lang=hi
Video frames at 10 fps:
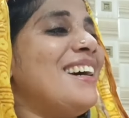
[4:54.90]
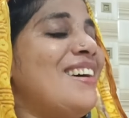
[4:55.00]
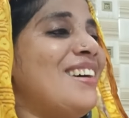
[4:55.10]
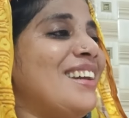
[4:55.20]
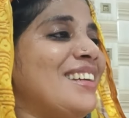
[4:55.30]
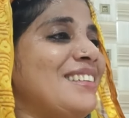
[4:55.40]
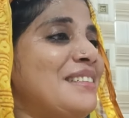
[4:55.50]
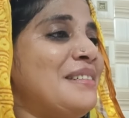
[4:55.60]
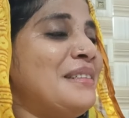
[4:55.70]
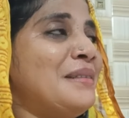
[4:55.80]
और
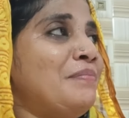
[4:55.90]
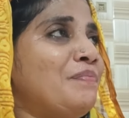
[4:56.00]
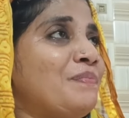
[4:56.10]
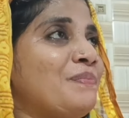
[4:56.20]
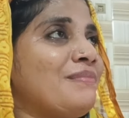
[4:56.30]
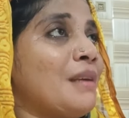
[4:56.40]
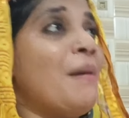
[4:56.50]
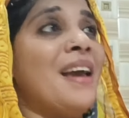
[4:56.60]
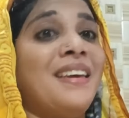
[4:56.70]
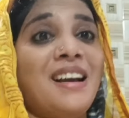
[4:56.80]

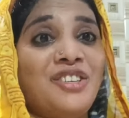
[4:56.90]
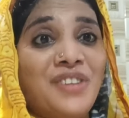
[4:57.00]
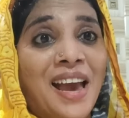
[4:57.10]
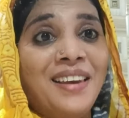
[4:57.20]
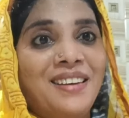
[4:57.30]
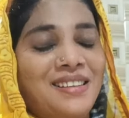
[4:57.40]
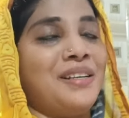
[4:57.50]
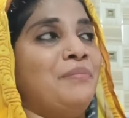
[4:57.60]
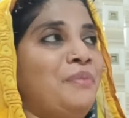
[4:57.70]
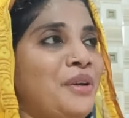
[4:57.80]
माही के आज टेन इयर्स
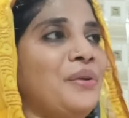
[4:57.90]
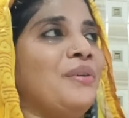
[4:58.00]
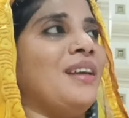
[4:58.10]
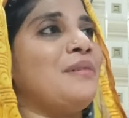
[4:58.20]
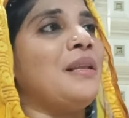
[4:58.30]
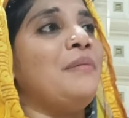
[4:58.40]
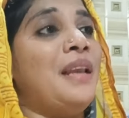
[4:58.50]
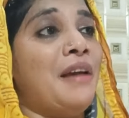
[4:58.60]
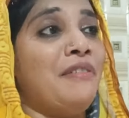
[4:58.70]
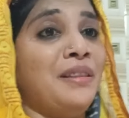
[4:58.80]
कंप्लीट हो रहे हैं मतलब
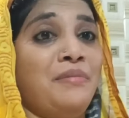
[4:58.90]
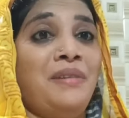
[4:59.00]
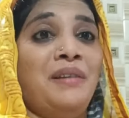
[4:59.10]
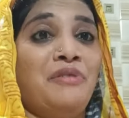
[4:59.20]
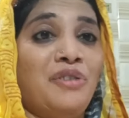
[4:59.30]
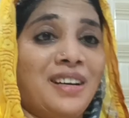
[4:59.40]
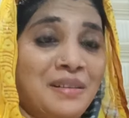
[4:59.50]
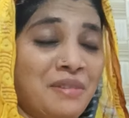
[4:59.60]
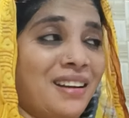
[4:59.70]
इलेवेंथ में वो कदम